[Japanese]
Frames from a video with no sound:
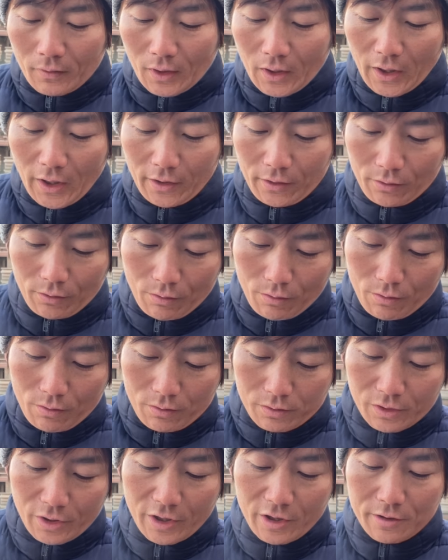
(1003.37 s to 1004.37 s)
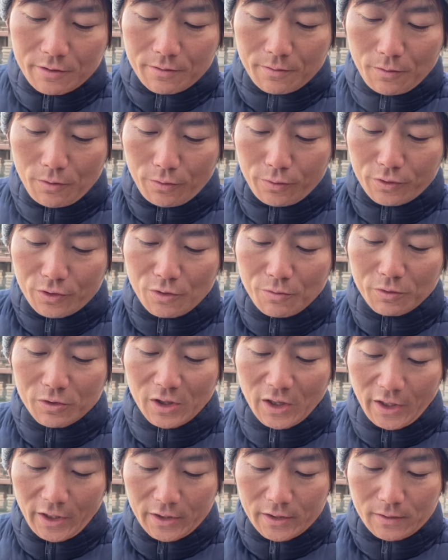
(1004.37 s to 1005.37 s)
えっとそういう印象不調も
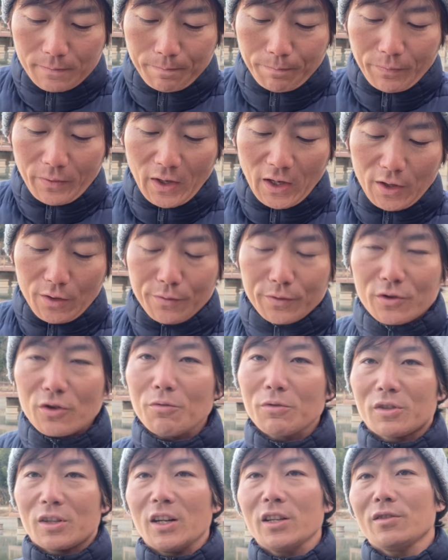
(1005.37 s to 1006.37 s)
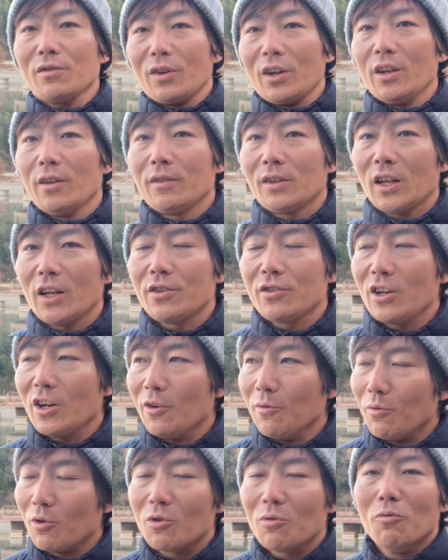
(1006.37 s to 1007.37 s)
辛いですあの不調も辛いですよね単純に
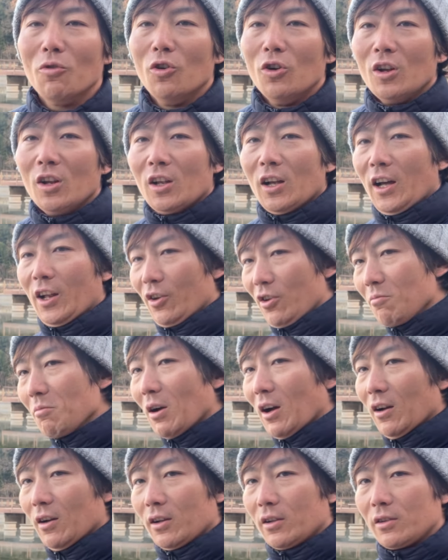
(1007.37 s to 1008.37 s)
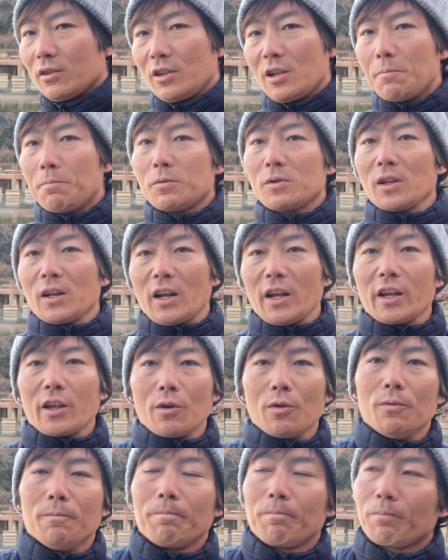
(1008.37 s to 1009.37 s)
あの僕もあの今一歩差ないけ
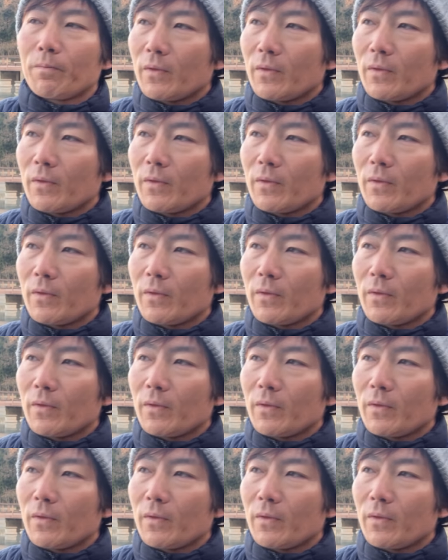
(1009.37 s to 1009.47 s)
ど